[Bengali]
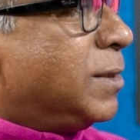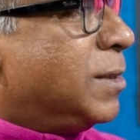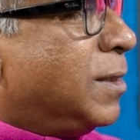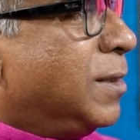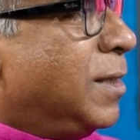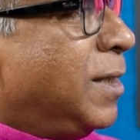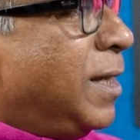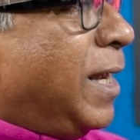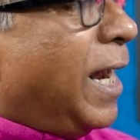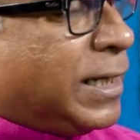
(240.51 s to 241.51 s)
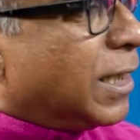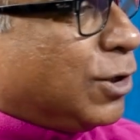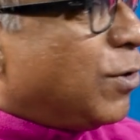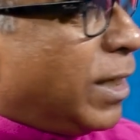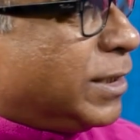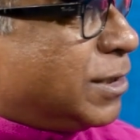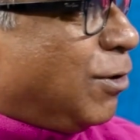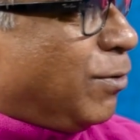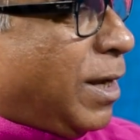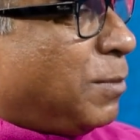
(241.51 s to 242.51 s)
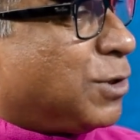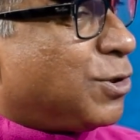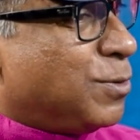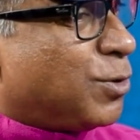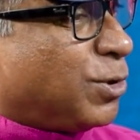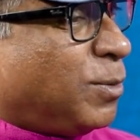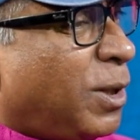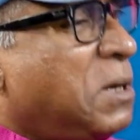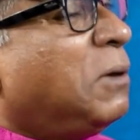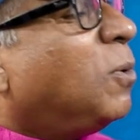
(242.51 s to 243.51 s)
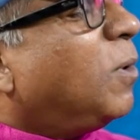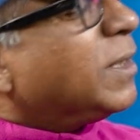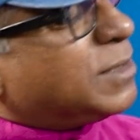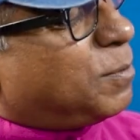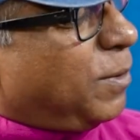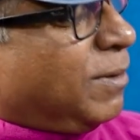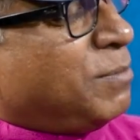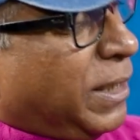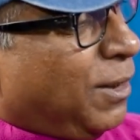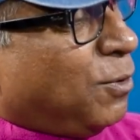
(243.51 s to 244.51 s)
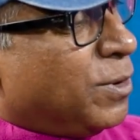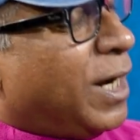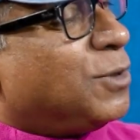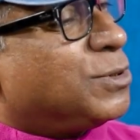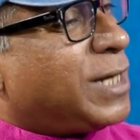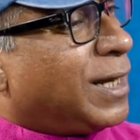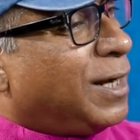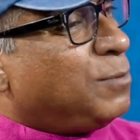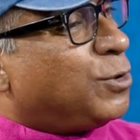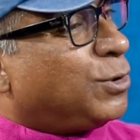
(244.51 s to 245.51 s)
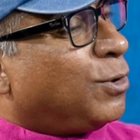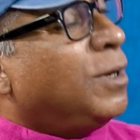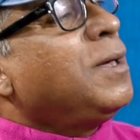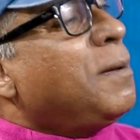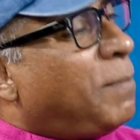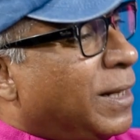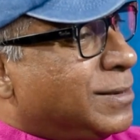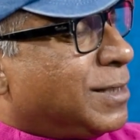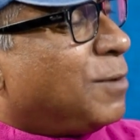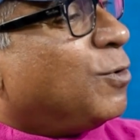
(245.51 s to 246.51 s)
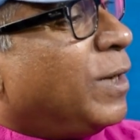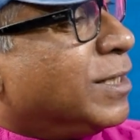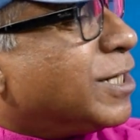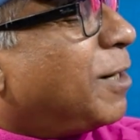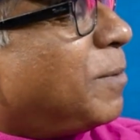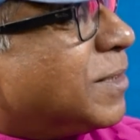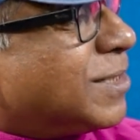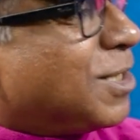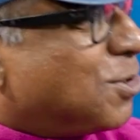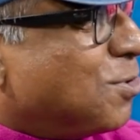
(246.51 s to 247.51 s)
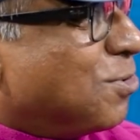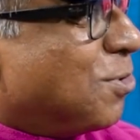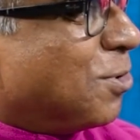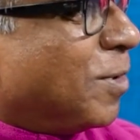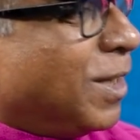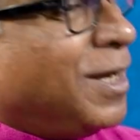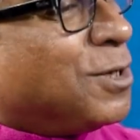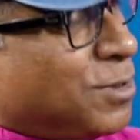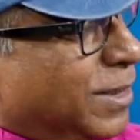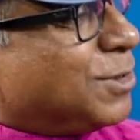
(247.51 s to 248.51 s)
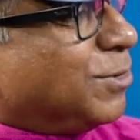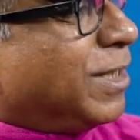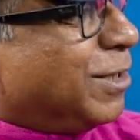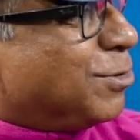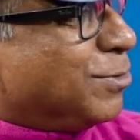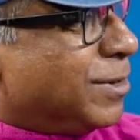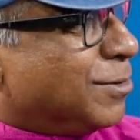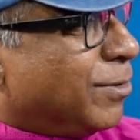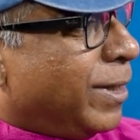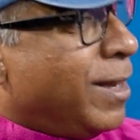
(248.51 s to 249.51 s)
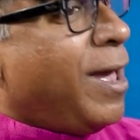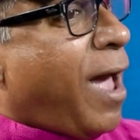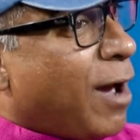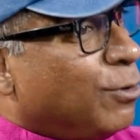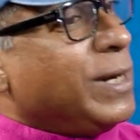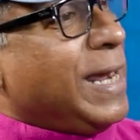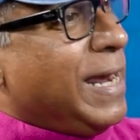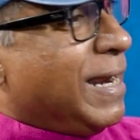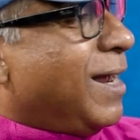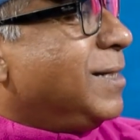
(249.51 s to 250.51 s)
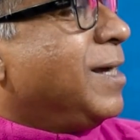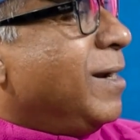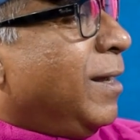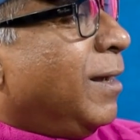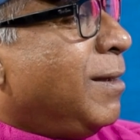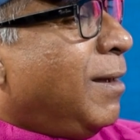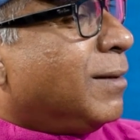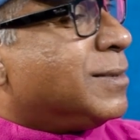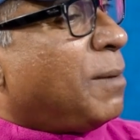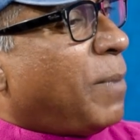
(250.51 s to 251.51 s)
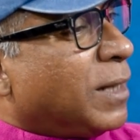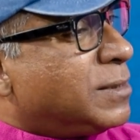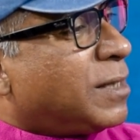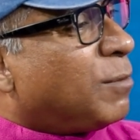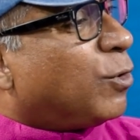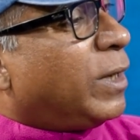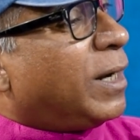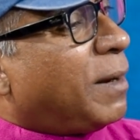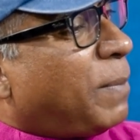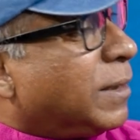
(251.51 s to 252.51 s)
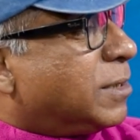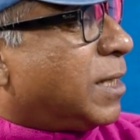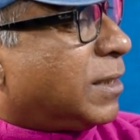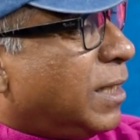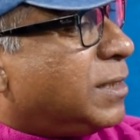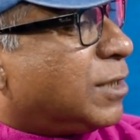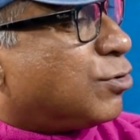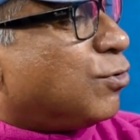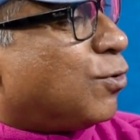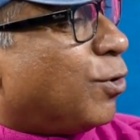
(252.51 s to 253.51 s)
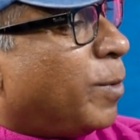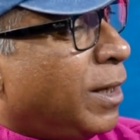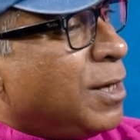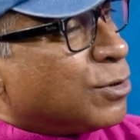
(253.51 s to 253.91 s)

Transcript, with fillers: হাজির এটা কিন্তু আগে ছিল না আমরা যখন প্রথম ও আচ্ছা মানে অন্যান্য জায়গার মতো পাঁচটায় বললে সাড়ে পাঁচটায় শুরু করবে একটু ধীরে সুস্থে চলি এখন এরা জানে যে পাঁচটায় বললে এরা পাঁচটাতেই ঠিক শুরু করবে